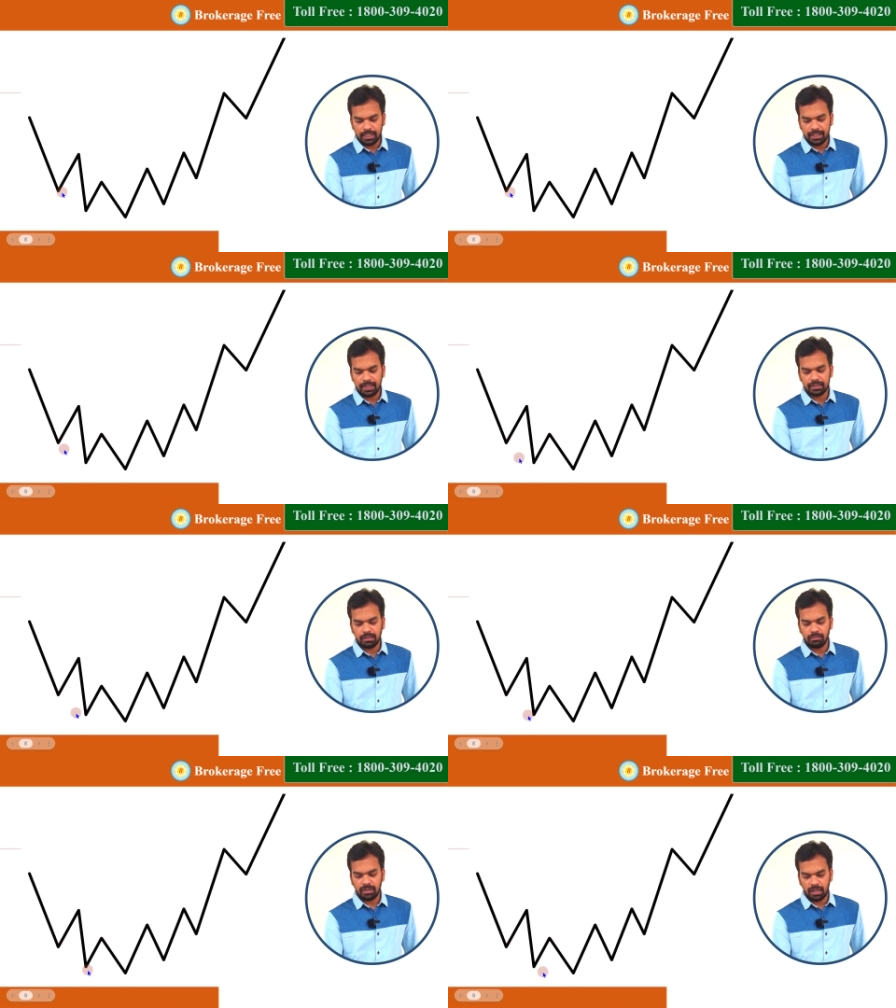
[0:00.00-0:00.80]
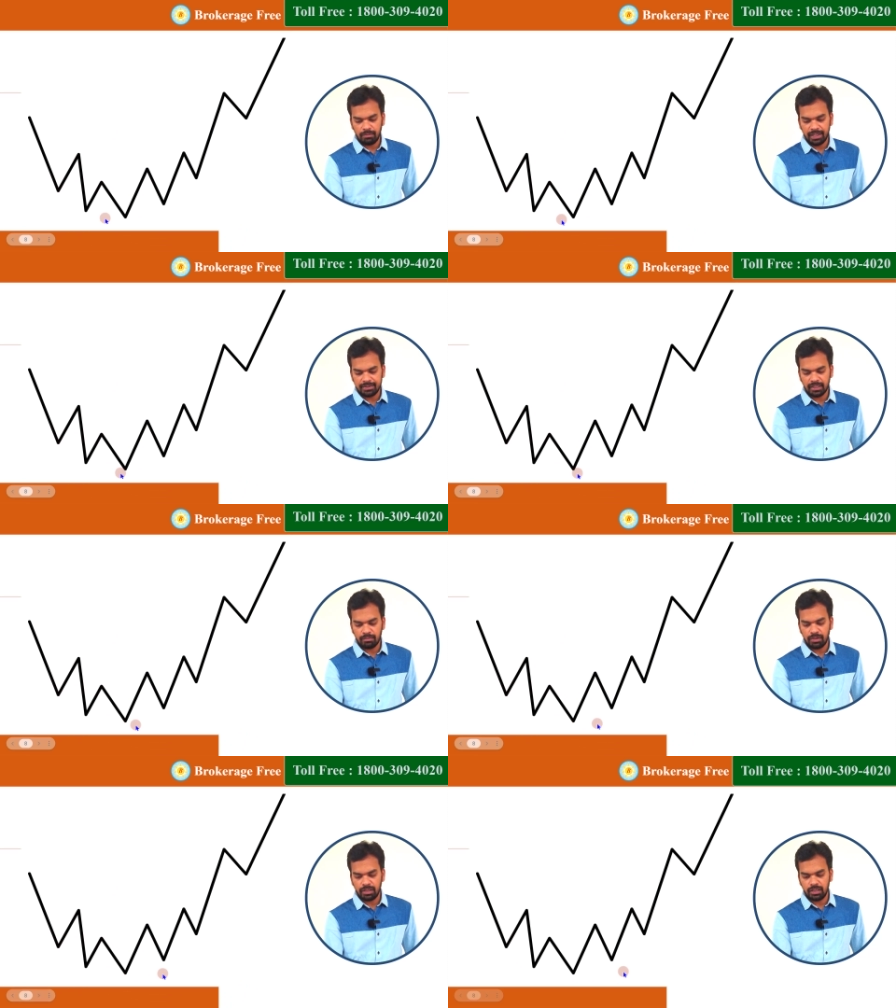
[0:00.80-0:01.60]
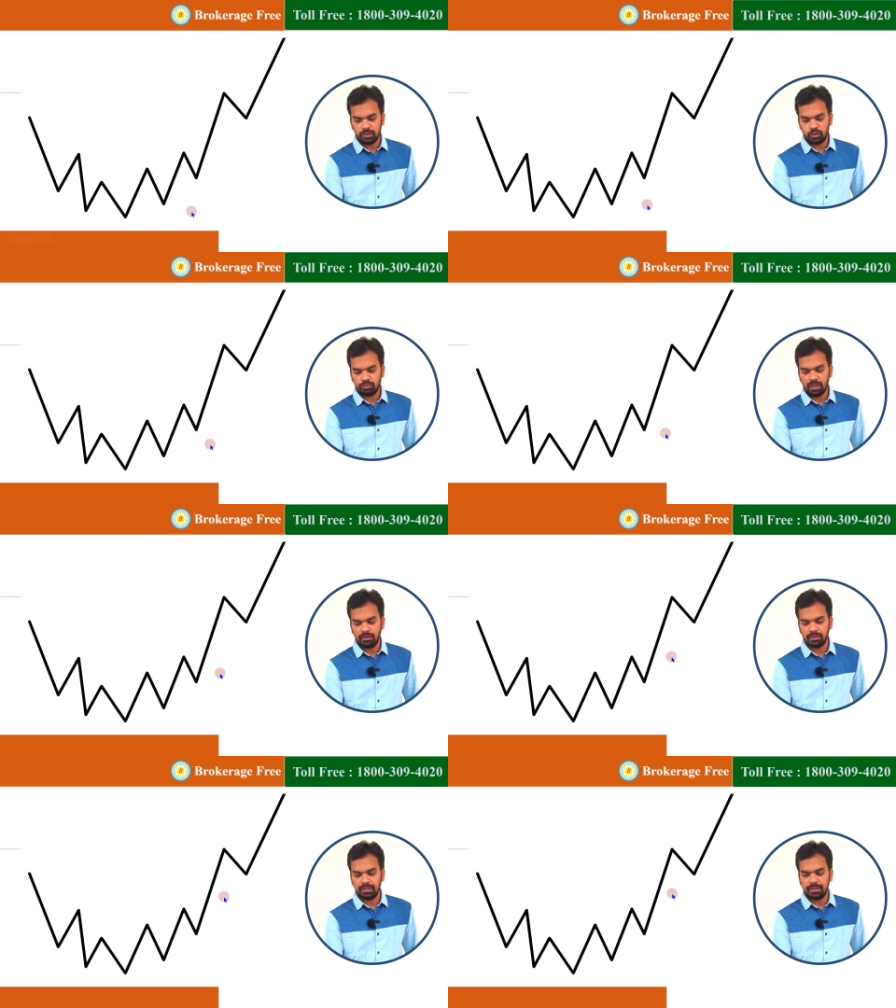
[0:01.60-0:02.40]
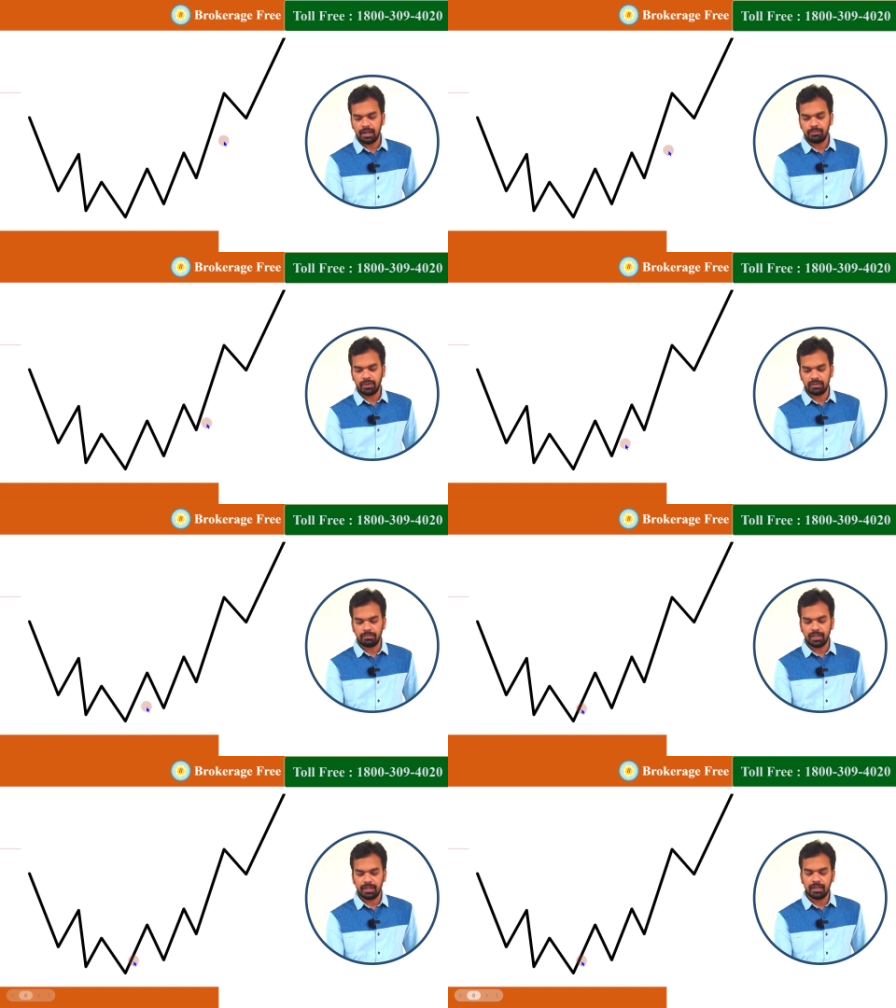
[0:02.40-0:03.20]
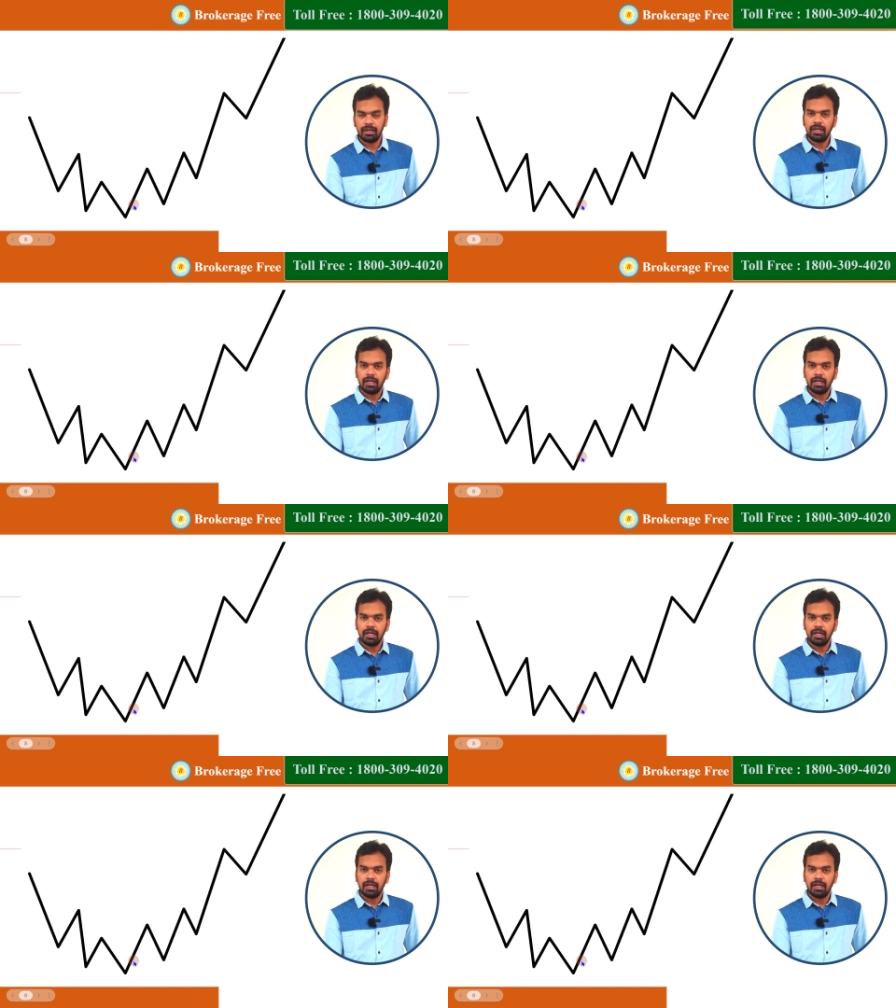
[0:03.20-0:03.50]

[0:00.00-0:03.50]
எல்லாத்தையும் நம்ம எக்ஸாம்பிளுக்கு சும்மா வந்து ட்ராப் பண்ணோம் அப்படின்னா